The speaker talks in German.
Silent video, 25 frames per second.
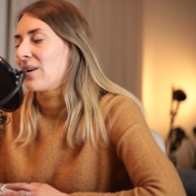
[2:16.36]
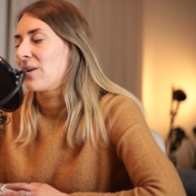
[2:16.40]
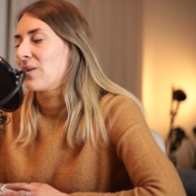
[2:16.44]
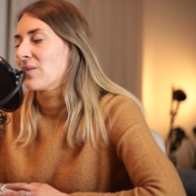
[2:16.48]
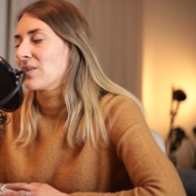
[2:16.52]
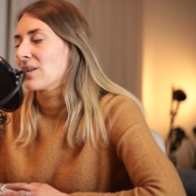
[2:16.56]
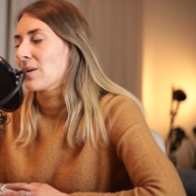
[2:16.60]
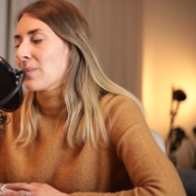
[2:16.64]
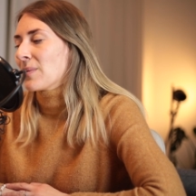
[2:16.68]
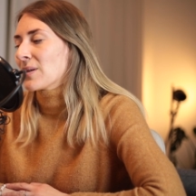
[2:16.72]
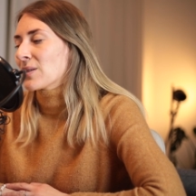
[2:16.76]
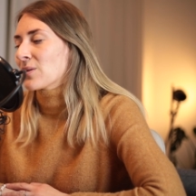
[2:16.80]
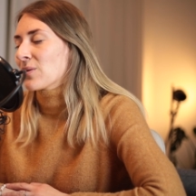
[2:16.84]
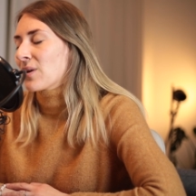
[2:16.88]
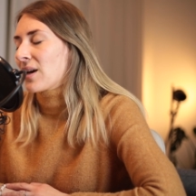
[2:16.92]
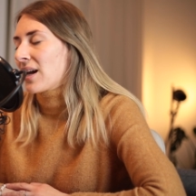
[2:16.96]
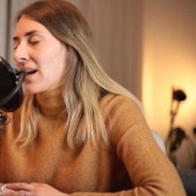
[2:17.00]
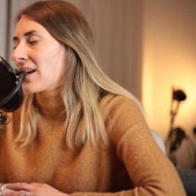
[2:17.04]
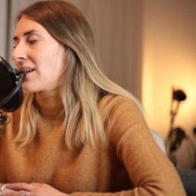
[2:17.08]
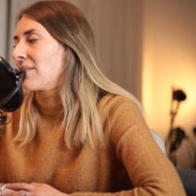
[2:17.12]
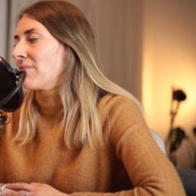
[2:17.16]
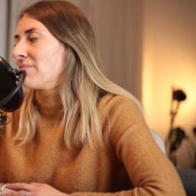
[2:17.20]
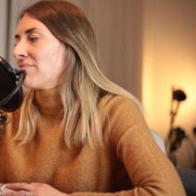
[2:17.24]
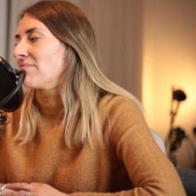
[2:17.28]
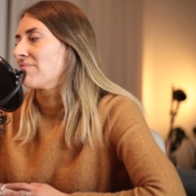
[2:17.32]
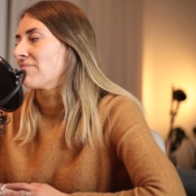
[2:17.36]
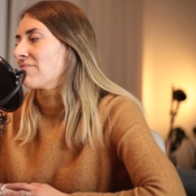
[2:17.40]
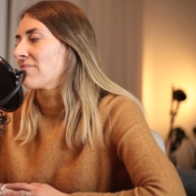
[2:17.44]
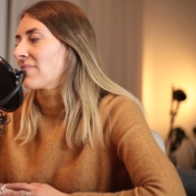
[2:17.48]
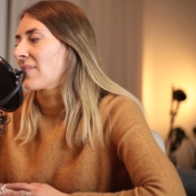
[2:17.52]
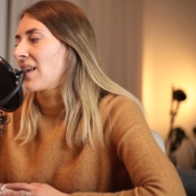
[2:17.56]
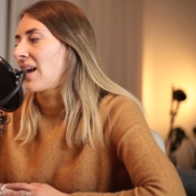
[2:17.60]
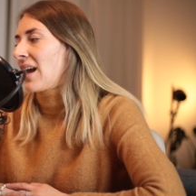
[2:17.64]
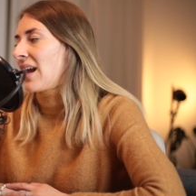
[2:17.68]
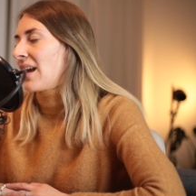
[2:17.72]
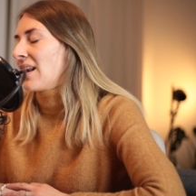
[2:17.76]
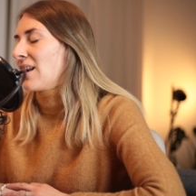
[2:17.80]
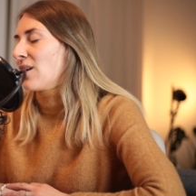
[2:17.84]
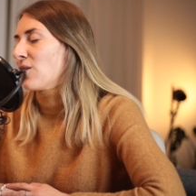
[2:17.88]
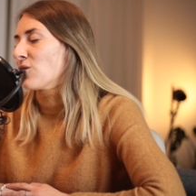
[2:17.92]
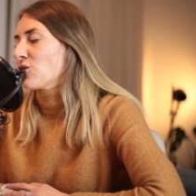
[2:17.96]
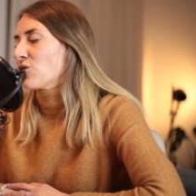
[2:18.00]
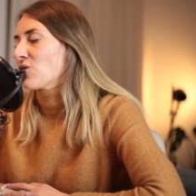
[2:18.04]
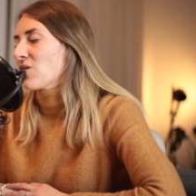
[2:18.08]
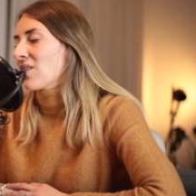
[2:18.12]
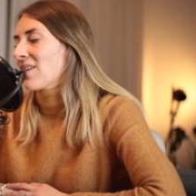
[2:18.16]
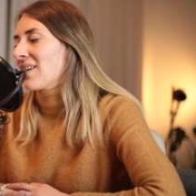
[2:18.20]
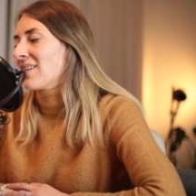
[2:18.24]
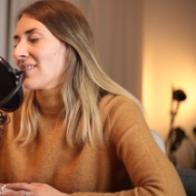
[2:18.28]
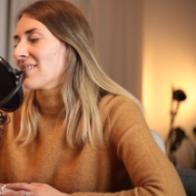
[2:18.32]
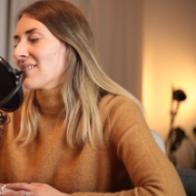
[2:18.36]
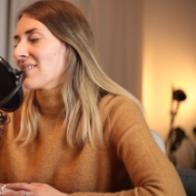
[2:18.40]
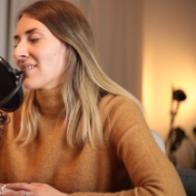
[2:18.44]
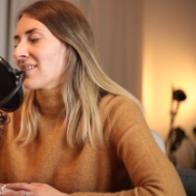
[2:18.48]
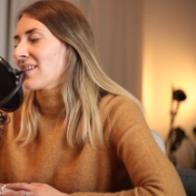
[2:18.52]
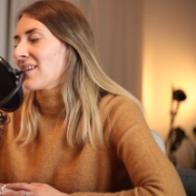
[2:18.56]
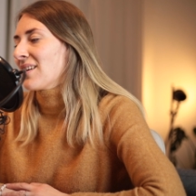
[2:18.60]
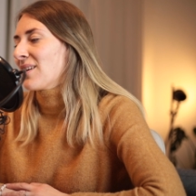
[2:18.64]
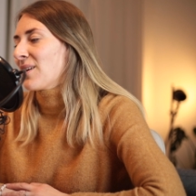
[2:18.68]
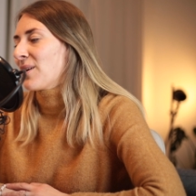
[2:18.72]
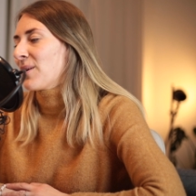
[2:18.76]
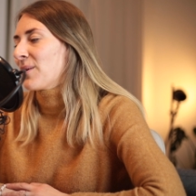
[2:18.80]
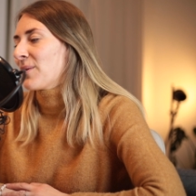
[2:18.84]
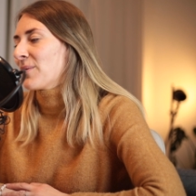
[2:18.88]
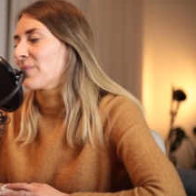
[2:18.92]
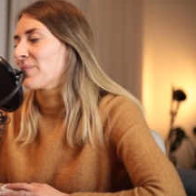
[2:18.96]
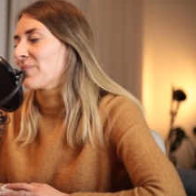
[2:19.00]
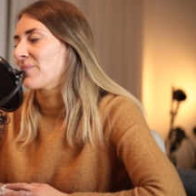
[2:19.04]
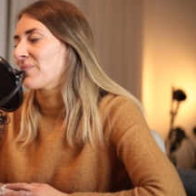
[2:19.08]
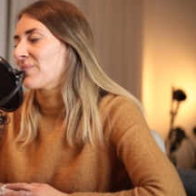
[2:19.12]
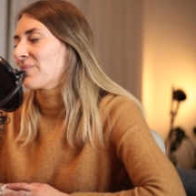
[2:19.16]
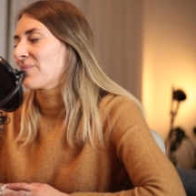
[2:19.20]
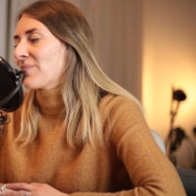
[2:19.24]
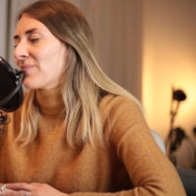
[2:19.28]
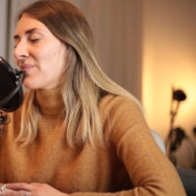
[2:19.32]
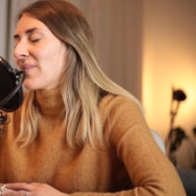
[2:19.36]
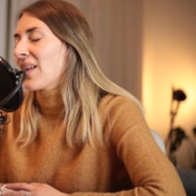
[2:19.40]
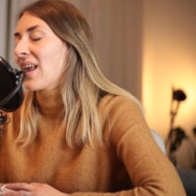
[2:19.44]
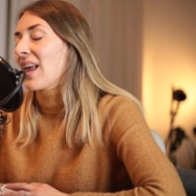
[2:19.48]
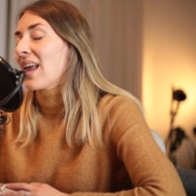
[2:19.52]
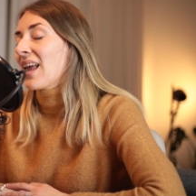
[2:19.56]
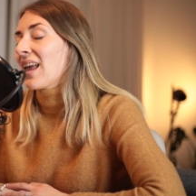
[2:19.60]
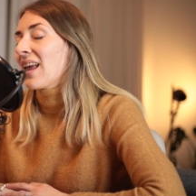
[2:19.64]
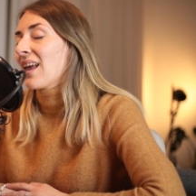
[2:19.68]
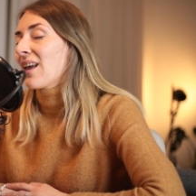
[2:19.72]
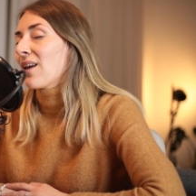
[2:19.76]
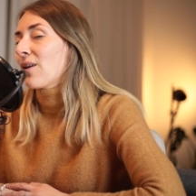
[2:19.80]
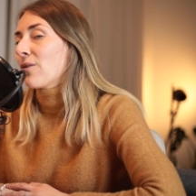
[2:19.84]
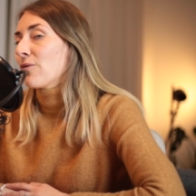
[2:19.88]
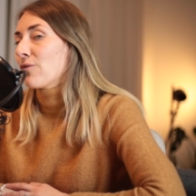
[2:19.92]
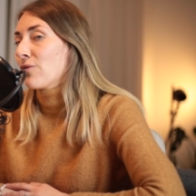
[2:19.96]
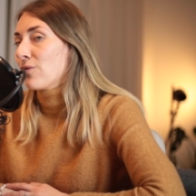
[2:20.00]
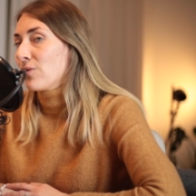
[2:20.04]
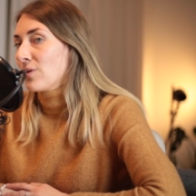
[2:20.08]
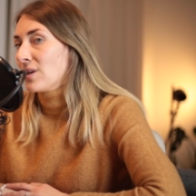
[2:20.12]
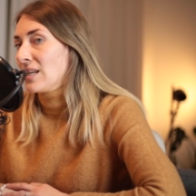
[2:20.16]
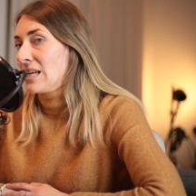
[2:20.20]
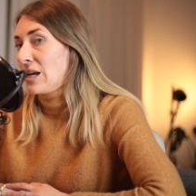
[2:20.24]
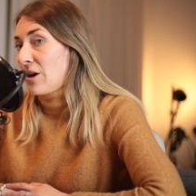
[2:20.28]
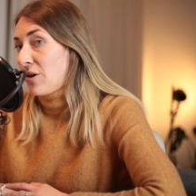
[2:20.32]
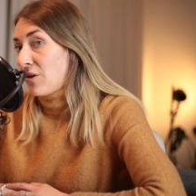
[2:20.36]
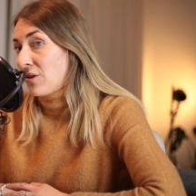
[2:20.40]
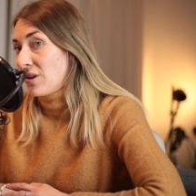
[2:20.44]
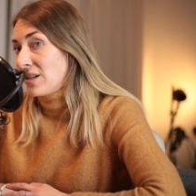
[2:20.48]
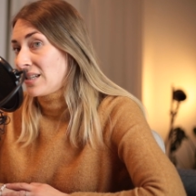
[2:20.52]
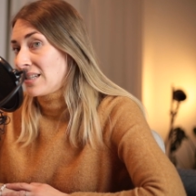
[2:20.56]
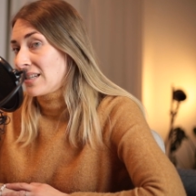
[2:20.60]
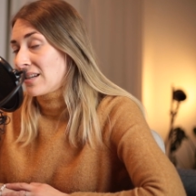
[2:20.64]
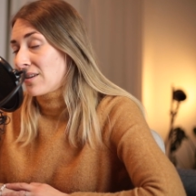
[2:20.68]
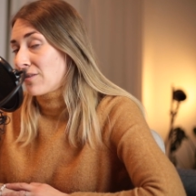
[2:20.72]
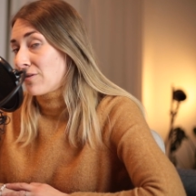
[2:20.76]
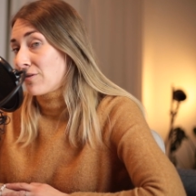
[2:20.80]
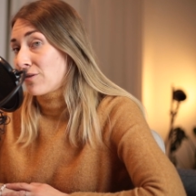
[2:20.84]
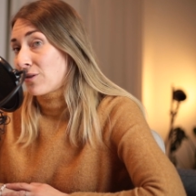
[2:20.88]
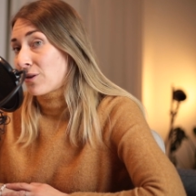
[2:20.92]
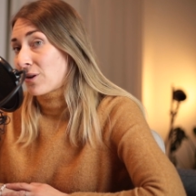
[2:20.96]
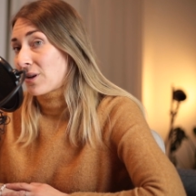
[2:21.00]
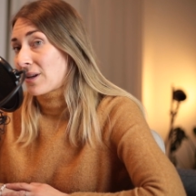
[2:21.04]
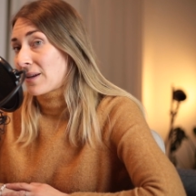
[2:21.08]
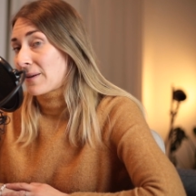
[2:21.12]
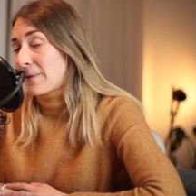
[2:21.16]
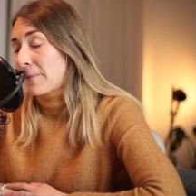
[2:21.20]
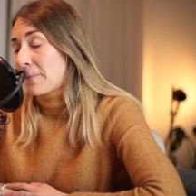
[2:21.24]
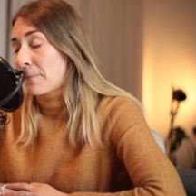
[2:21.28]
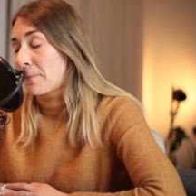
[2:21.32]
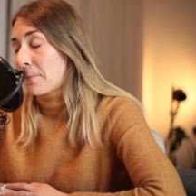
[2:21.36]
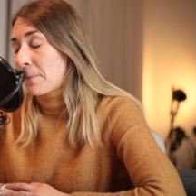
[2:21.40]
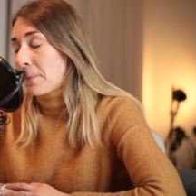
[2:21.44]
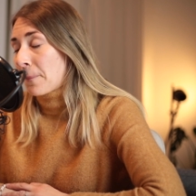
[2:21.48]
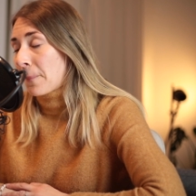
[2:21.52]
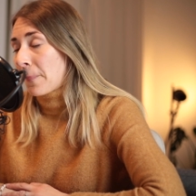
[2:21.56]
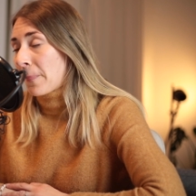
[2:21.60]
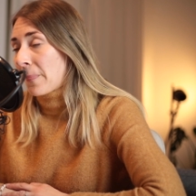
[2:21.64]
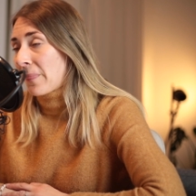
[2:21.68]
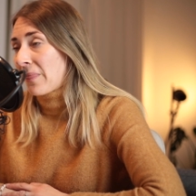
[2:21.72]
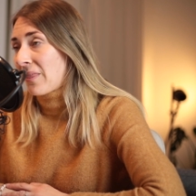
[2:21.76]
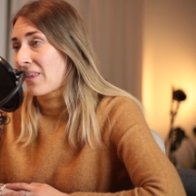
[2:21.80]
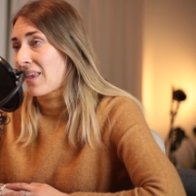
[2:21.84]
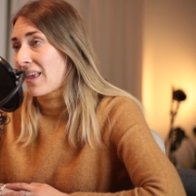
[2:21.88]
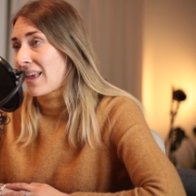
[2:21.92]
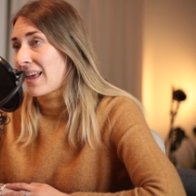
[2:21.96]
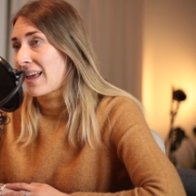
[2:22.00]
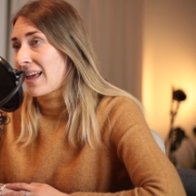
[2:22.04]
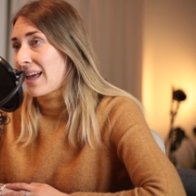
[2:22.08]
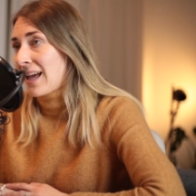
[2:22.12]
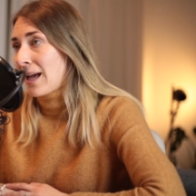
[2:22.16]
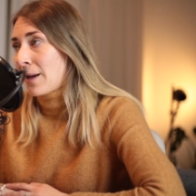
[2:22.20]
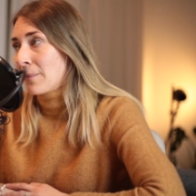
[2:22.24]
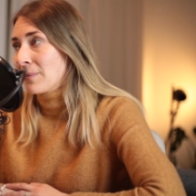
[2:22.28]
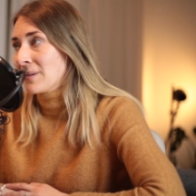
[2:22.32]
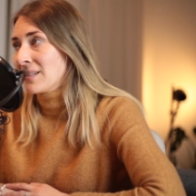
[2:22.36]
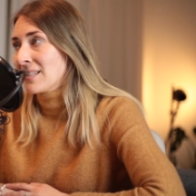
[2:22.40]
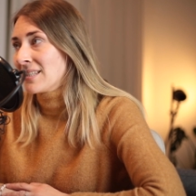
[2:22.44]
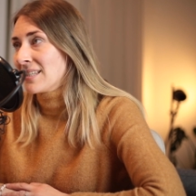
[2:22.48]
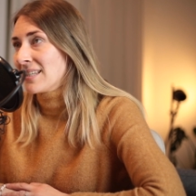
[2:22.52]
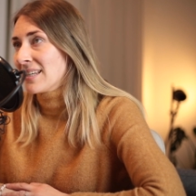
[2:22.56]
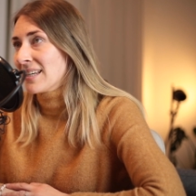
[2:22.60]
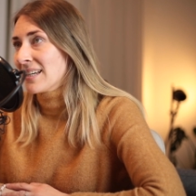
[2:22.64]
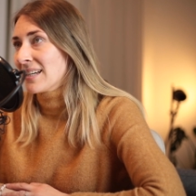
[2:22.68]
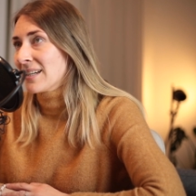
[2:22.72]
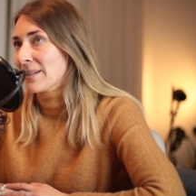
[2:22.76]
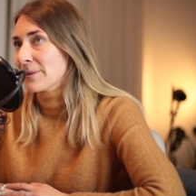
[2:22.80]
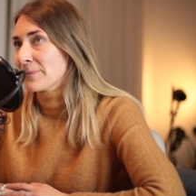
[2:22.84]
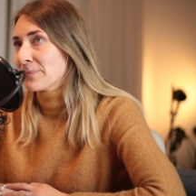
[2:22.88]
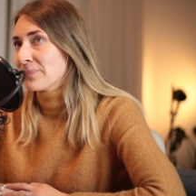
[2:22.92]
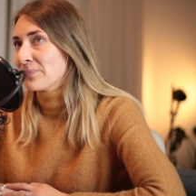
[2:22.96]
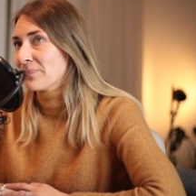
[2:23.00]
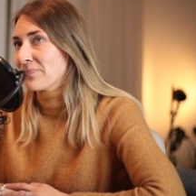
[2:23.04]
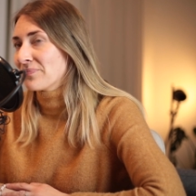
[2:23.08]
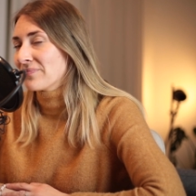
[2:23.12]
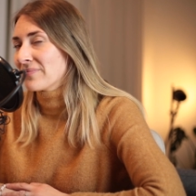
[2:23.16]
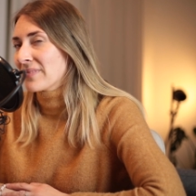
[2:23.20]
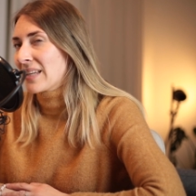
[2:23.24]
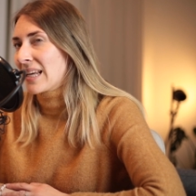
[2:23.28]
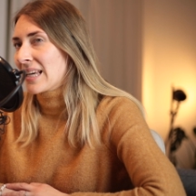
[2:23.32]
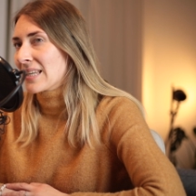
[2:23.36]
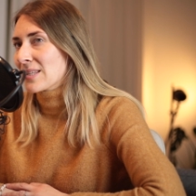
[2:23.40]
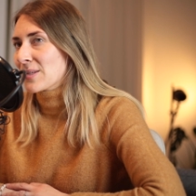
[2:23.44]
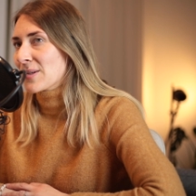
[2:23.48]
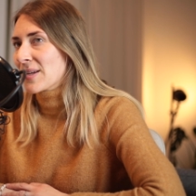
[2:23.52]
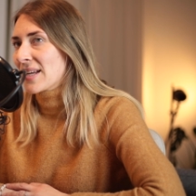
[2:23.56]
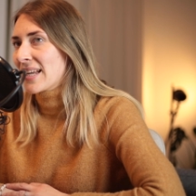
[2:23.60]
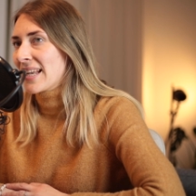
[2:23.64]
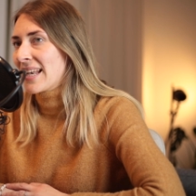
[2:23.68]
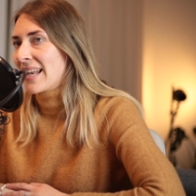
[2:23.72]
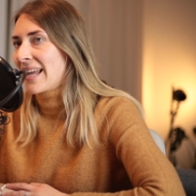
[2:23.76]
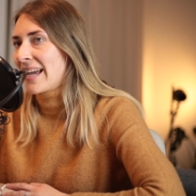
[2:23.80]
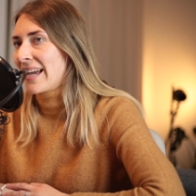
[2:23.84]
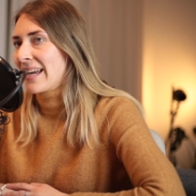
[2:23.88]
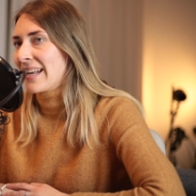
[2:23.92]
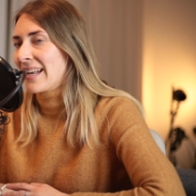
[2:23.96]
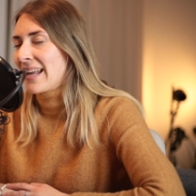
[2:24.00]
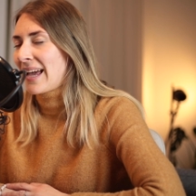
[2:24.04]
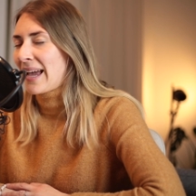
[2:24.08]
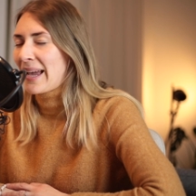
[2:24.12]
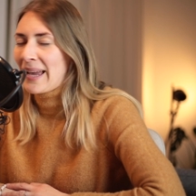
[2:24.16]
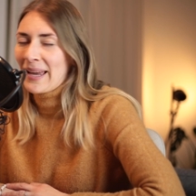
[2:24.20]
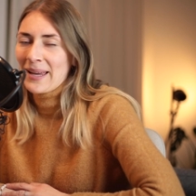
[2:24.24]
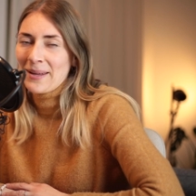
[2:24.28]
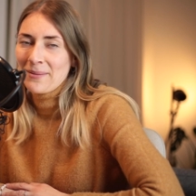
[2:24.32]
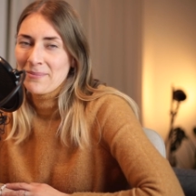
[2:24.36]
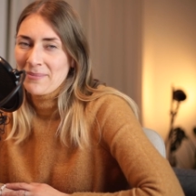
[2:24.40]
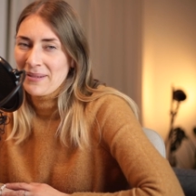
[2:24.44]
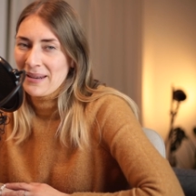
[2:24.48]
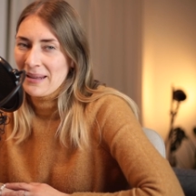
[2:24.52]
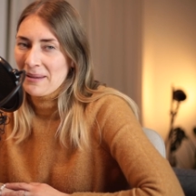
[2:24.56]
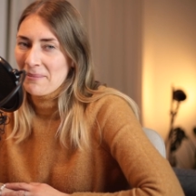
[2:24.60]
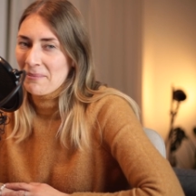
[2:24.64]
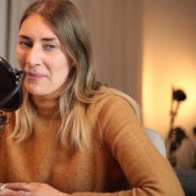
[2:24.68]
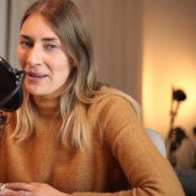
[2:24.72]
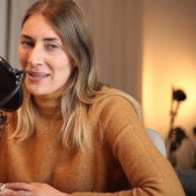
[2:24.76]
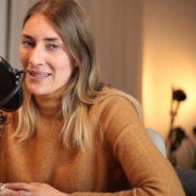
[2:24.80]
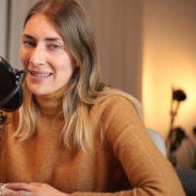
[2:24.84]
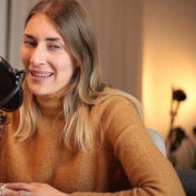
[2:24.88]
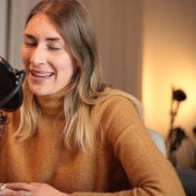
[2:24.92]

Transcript: Und da mal so rein, reinlauschen kannst, genau. Für die heutige Folge habe ich dir ja, so einen kleinen Einblick mal